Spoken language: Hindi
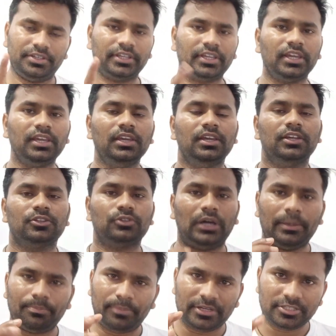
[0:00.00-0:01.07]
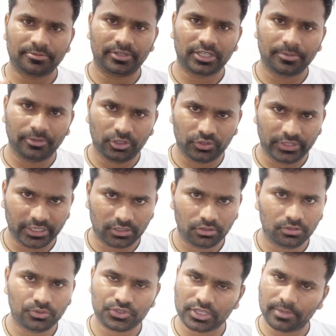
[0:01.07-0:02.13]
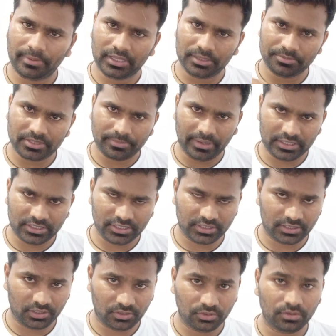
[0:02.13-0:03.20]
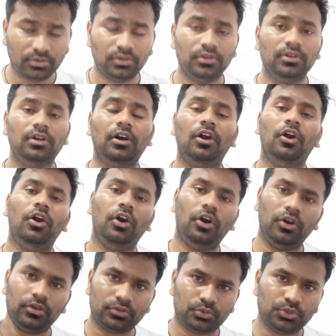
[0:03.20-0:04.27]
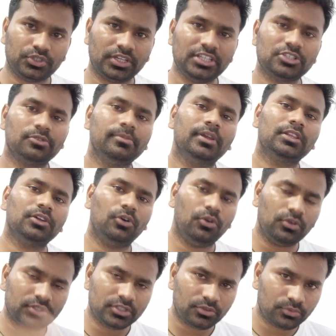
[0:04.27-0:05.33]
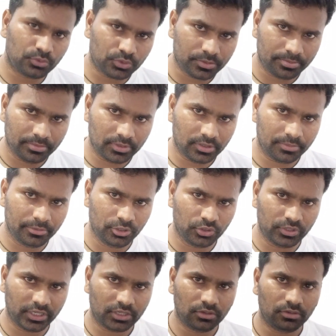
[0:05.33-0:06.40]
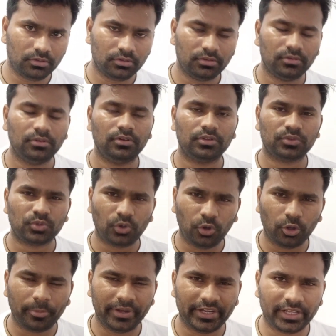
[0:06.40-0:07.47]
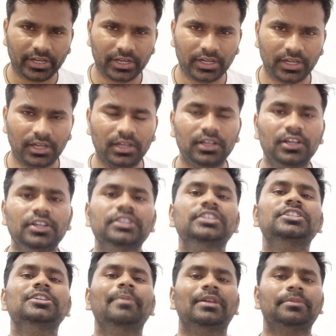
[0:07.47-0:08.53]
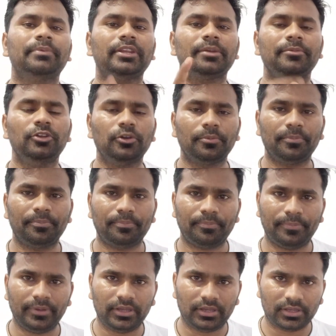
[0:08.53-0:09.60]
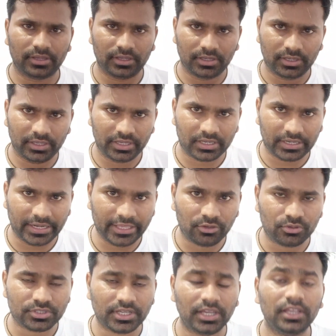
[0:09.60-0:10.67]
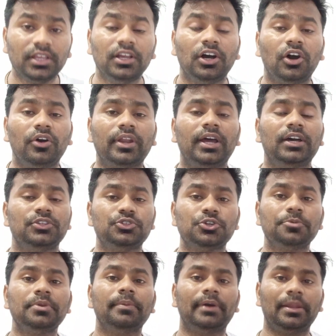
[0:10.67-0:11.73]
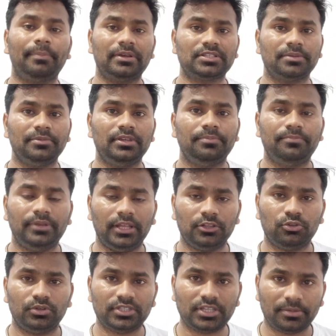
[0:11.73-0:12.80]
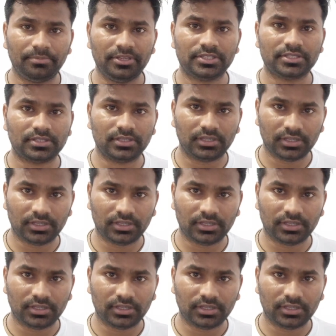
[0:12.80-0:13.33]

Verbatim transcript: ठीक है तो आप पाँच मिनट की वीडियो देख लो उसके बाद हमसे बातचीत करो और कुछ नहीं समझ में आता और सब कुछ वीडियो देख लो और बेटर रहेगा तो इसी बात पर एक वीडियो पे एक लाइक हो जाए और हाँ जो भी हमारे पास अभी फ़िलहाल 2020